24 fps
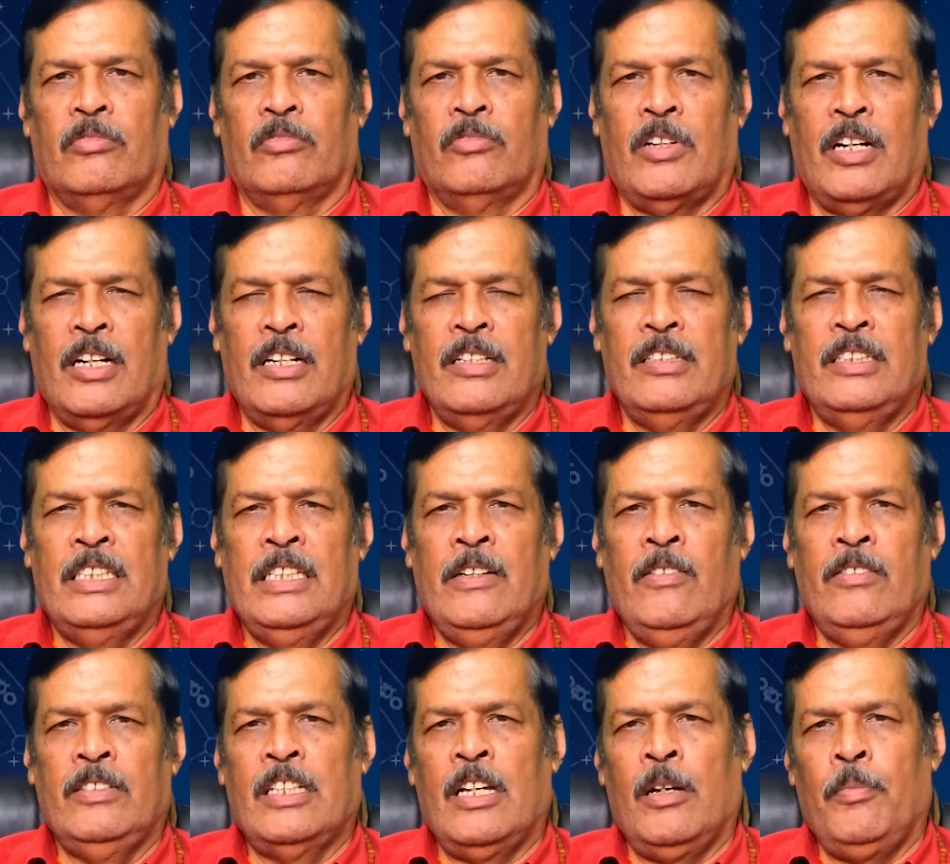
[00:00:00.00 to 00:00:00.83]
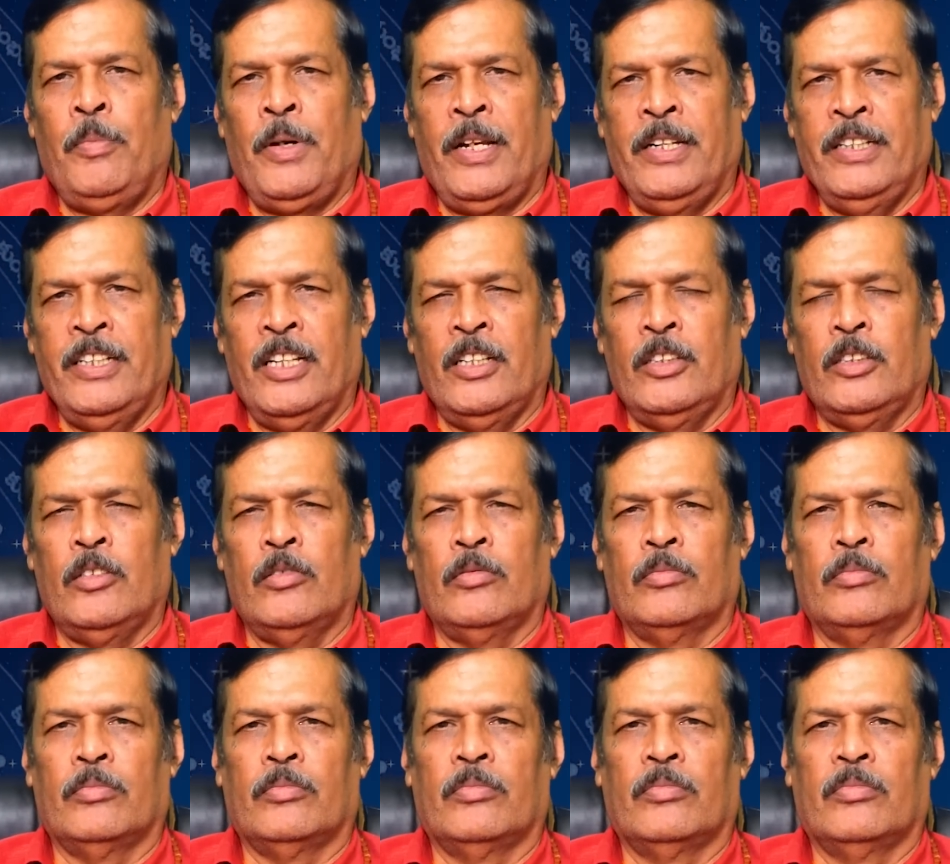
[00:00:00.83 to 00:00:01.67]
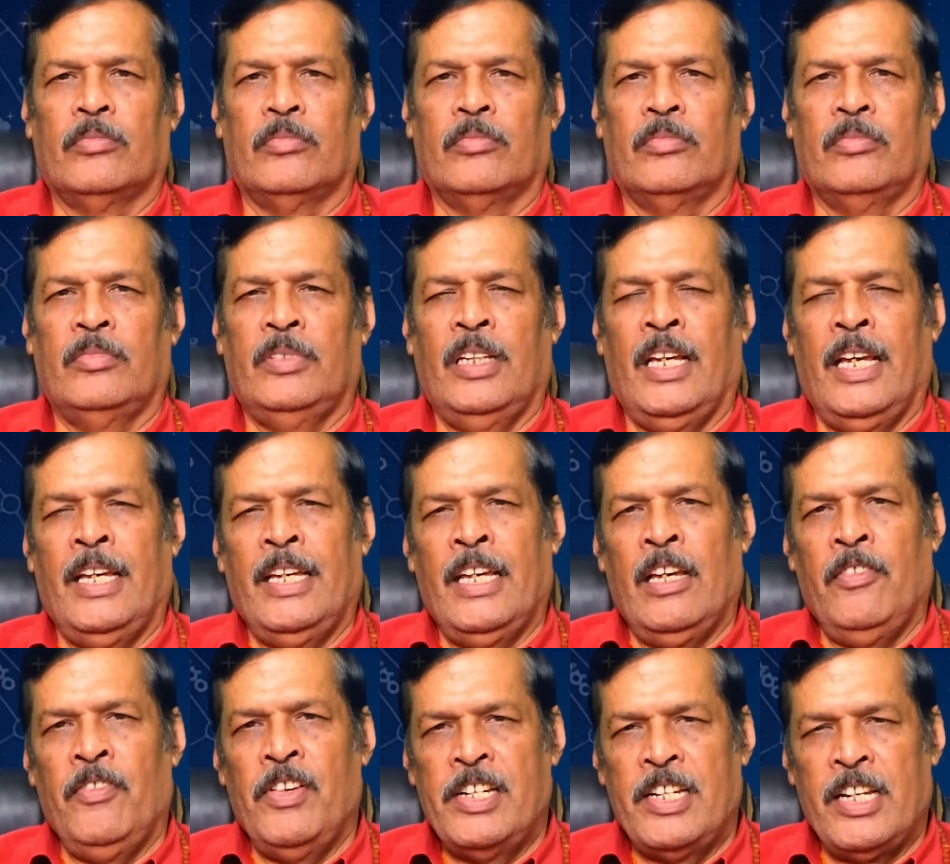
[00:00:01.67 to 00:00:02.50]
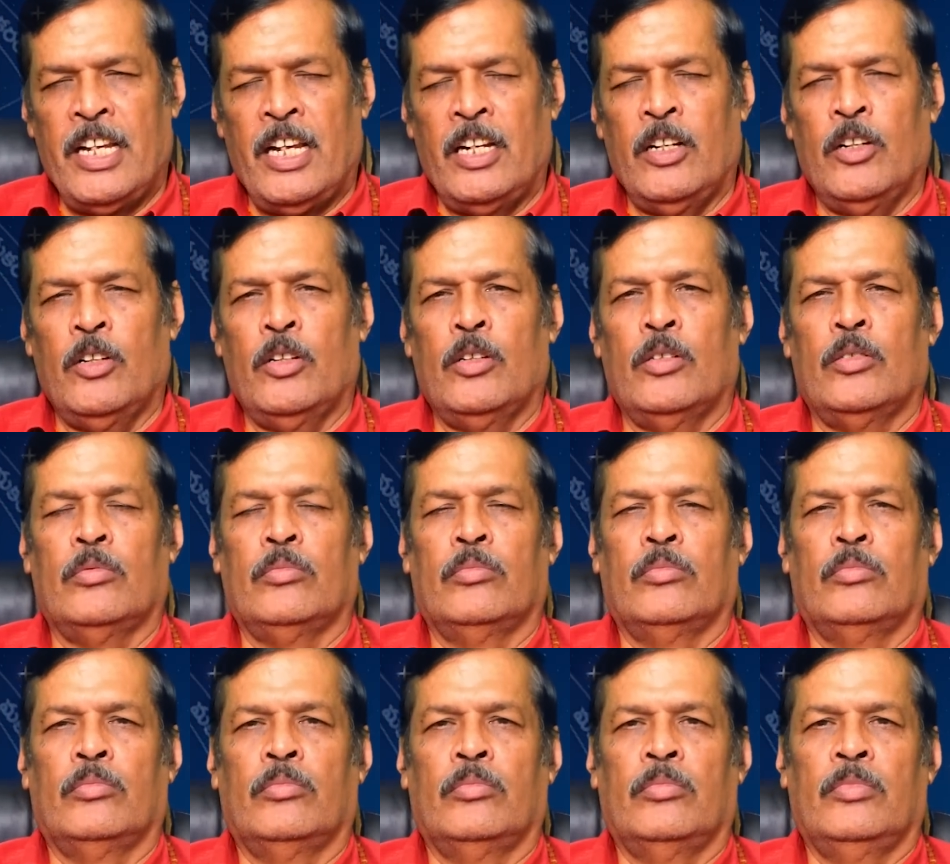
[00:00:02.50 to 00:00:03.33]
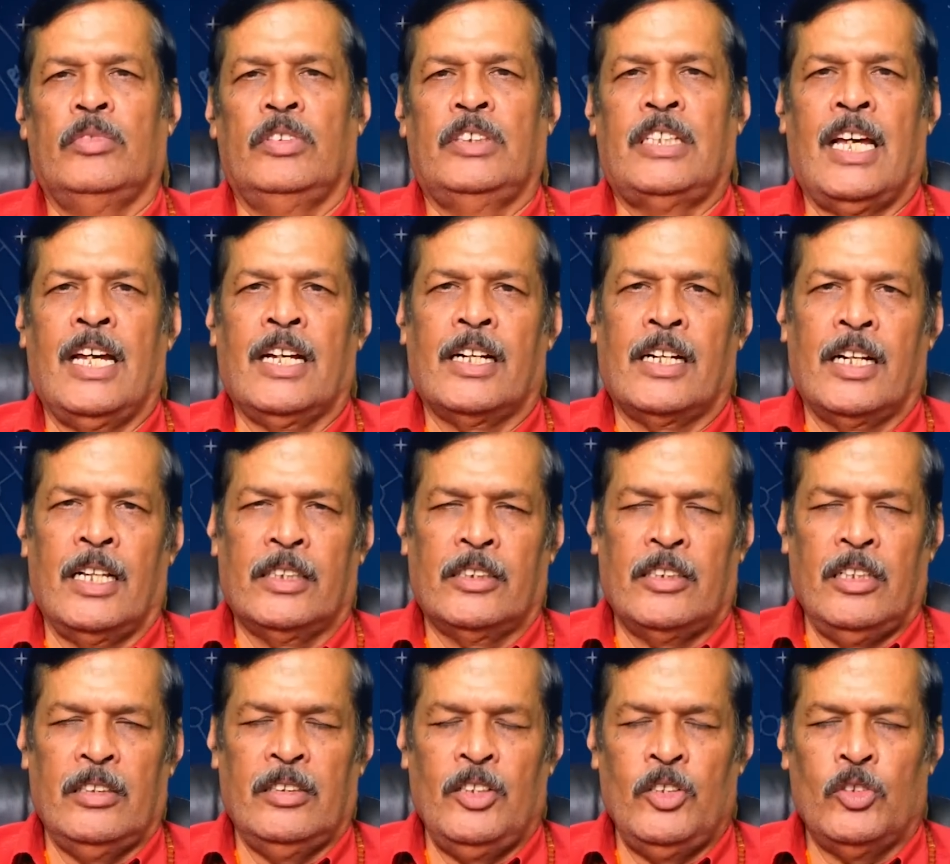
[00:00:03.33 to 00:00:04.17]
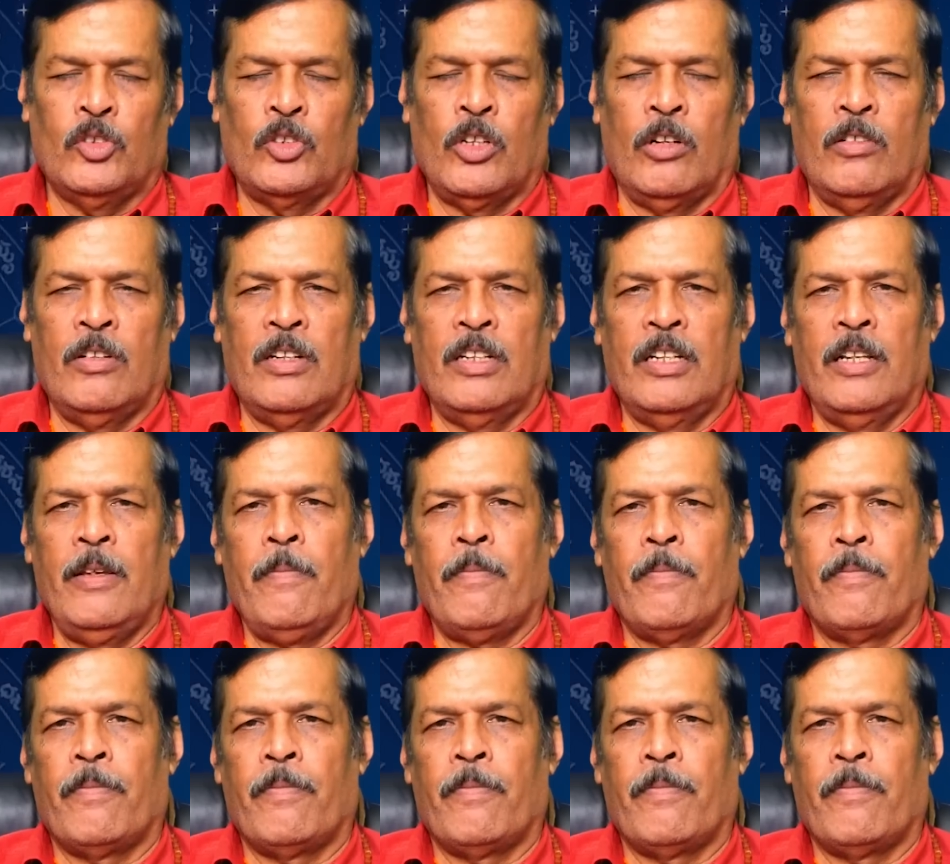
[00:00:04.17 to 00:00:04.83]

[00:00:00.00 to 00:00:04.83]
వాళ్ళ జీవిత పర్యంతం ఏ ఏ విషయాల్లో జాగ్రత్తలు తీసుకోవాలి